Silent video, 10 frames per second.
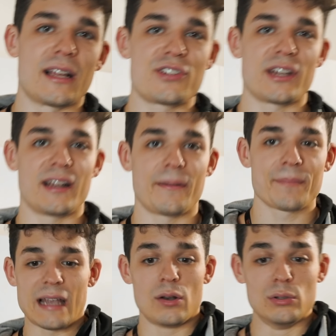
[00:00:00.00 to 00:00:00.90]
della cena,
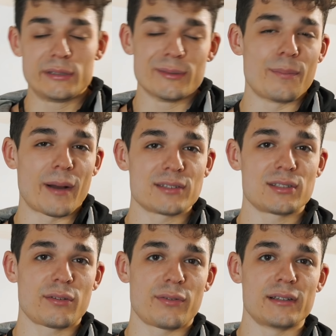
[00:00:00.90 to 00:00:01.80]
che è l'ultimo
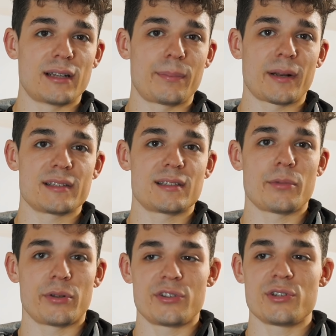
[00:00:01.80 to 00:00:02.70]
pasto che fa Andrea Presta,
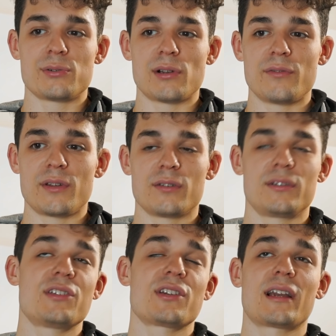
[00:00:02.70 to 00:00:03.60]
almeno dici in quel video,
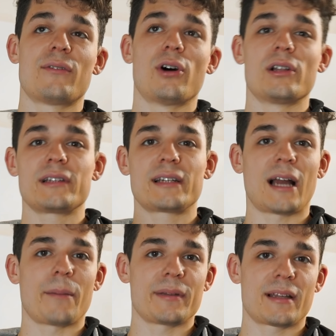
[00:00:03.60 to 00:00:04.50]
dice che a volte
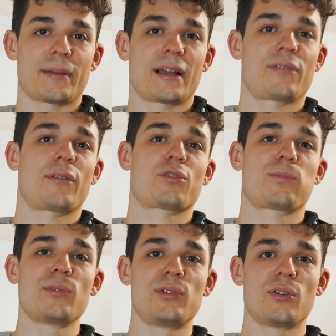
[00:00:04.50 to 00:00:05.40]
capita che magari fa uno
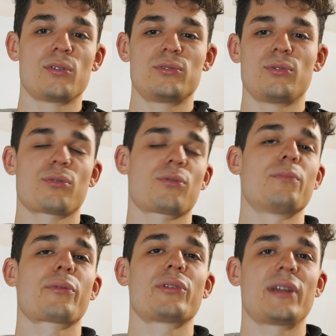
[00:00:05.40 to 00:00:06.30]
spuntino notturno con
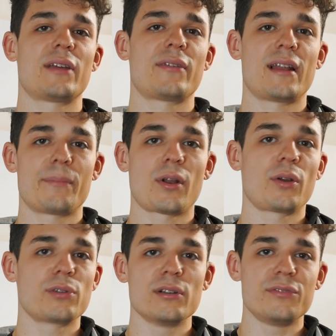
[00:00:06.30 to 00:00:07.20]
proteine avene, però
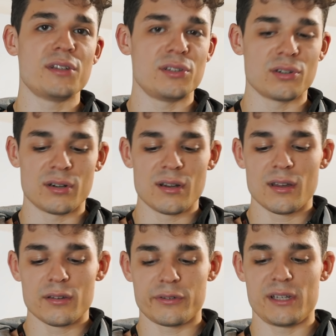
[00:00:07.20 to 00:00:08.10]
in quel video
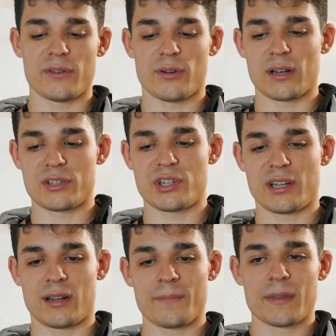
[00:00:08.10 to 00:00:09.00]
finiva con la
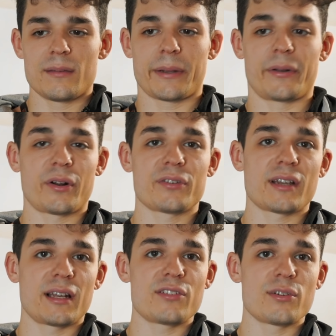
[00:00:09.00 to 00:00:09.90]
cena, perché è una cosa
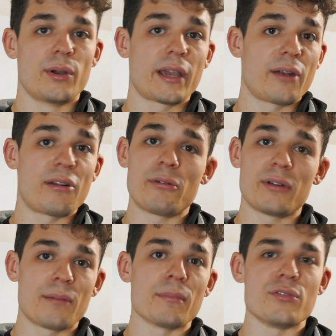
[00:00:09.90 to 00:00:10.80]
che dice lui che non è un
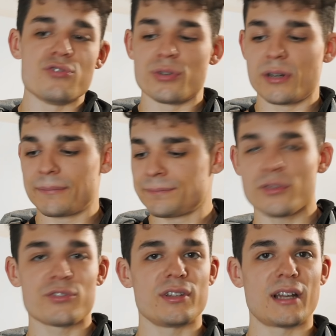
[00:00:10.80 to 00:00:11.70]
gran mangione,
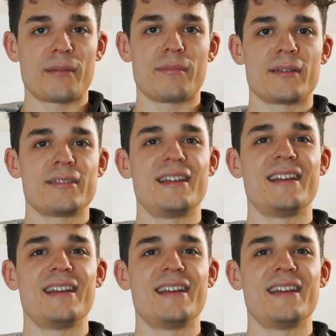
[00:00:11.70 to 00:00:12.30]
non si direbbe,